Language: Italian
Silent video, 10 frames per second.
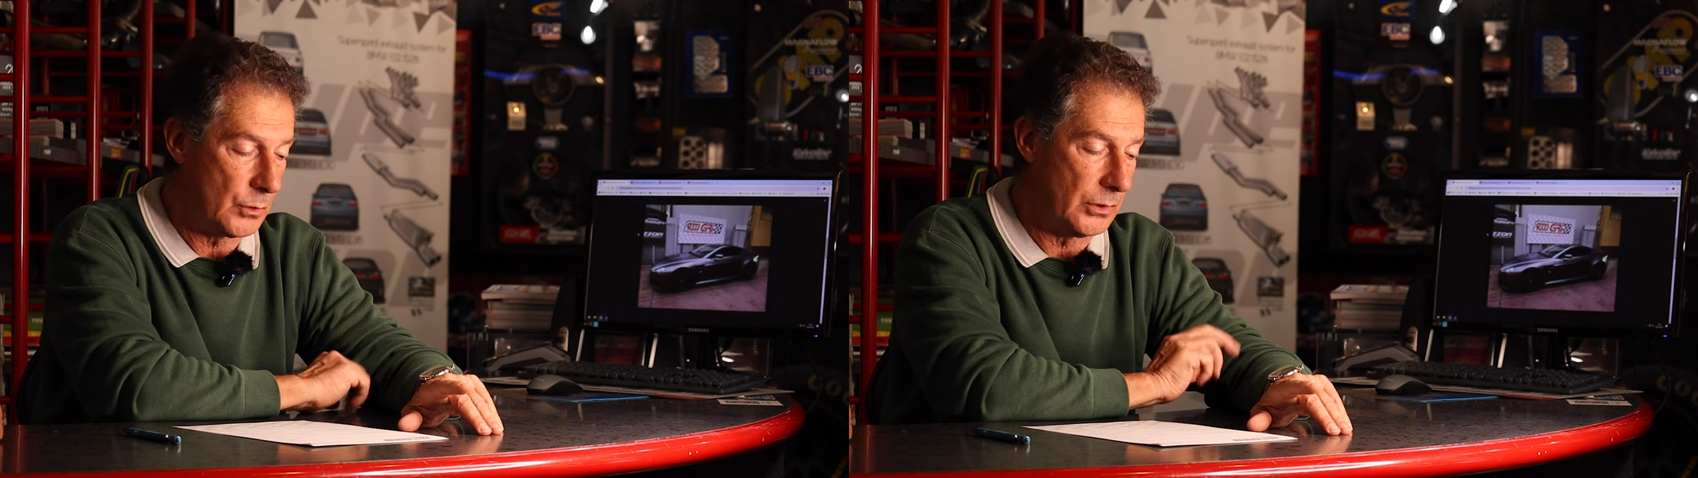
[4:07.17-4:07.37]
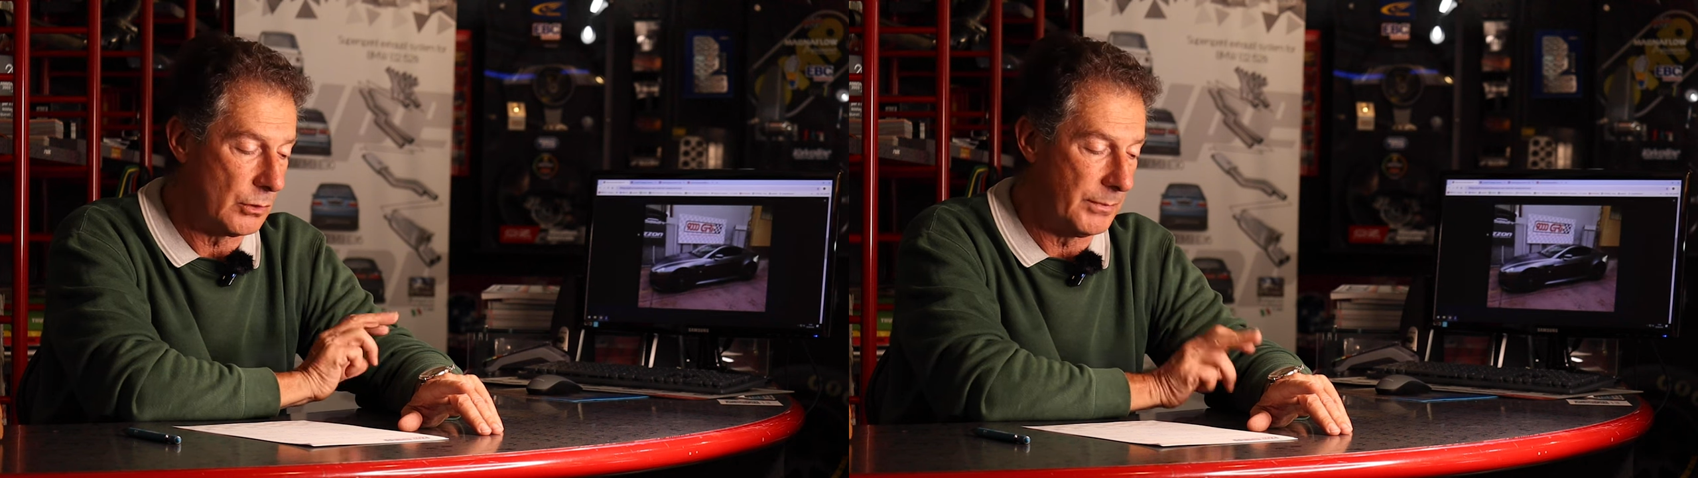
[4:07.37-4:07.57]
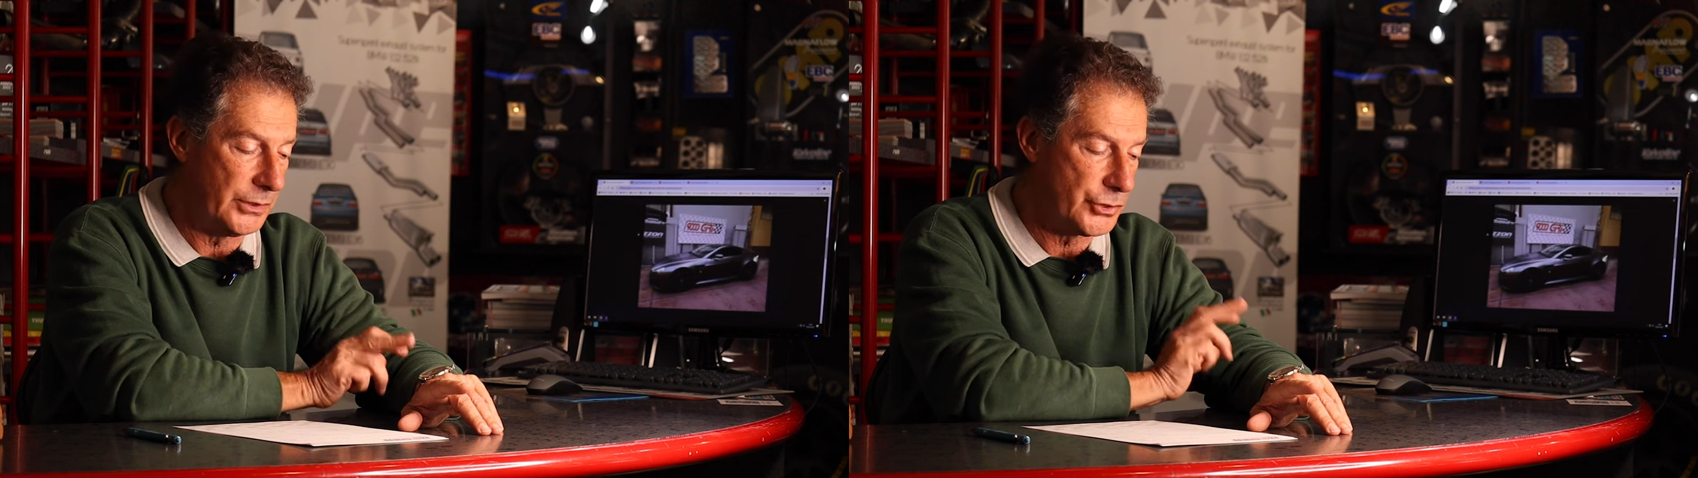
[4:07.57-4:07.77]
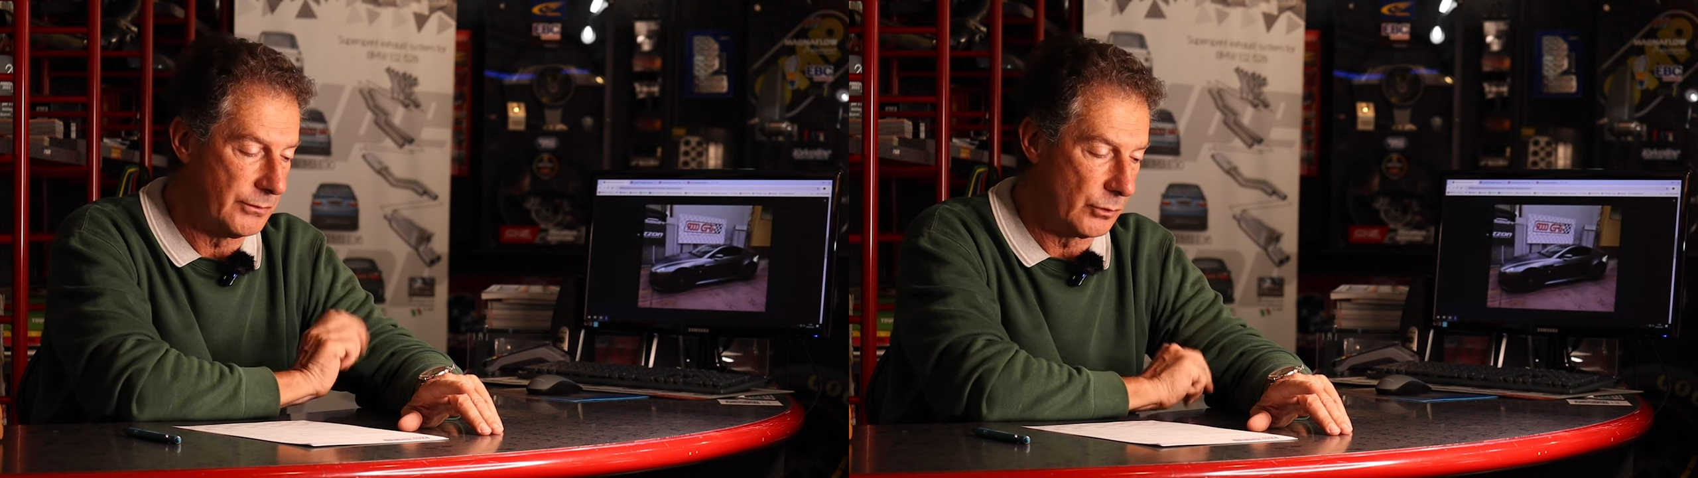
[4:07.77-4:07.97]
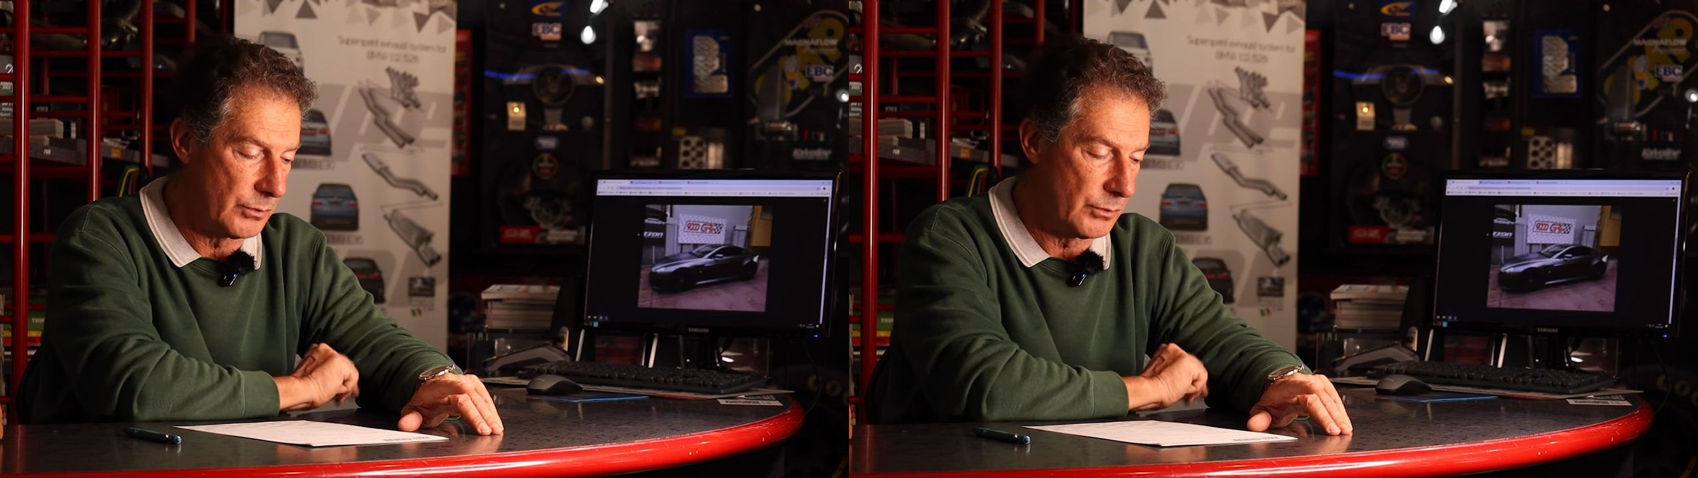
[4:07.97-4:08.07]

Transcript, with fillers: Quindi come dicevo